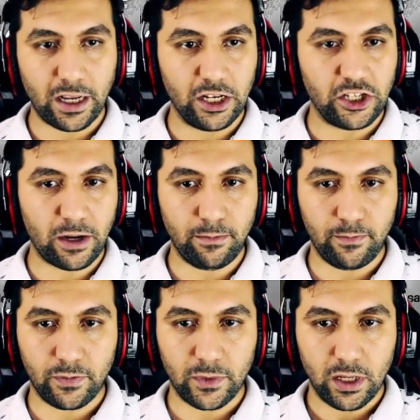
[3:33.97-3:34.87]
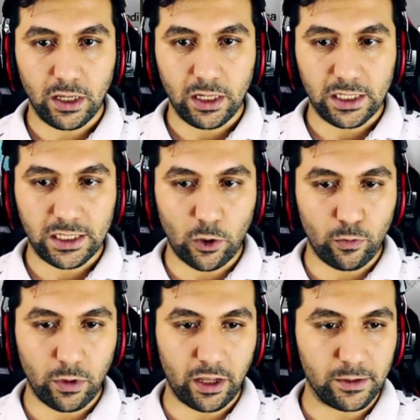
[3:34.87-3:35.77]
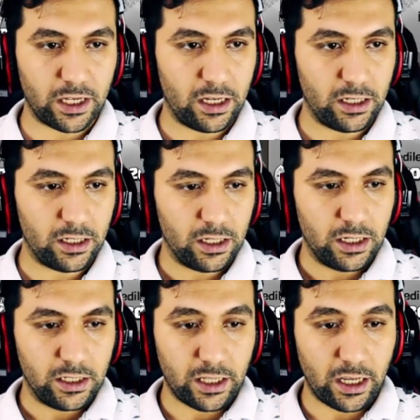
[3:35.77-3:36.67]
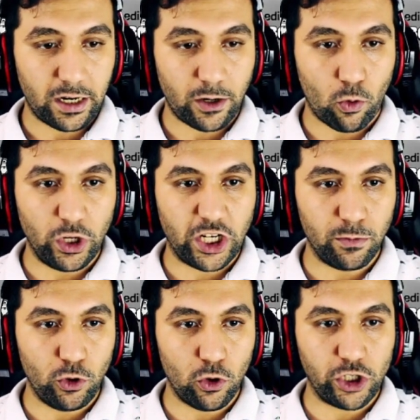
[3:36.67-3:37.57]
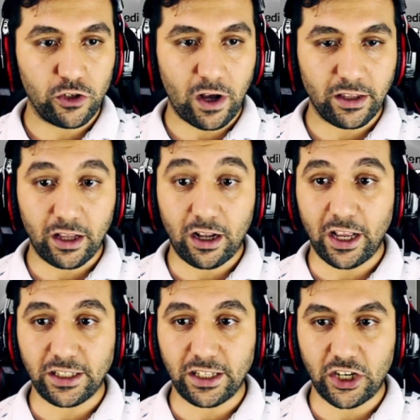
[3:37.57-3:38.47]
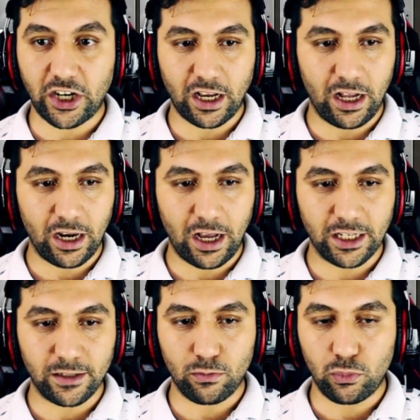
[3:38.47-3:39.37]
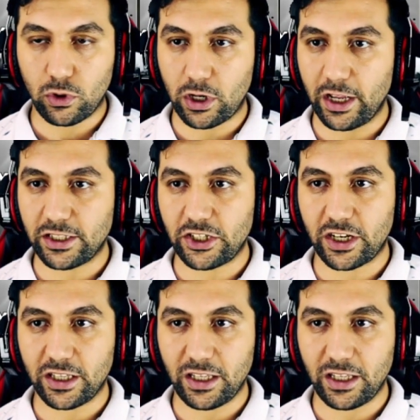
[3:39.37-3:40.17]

geleceğim. Savunmalarımıza tekrar 12 milyon civarında kaya saçar daha lazım. Bu kaya saçarın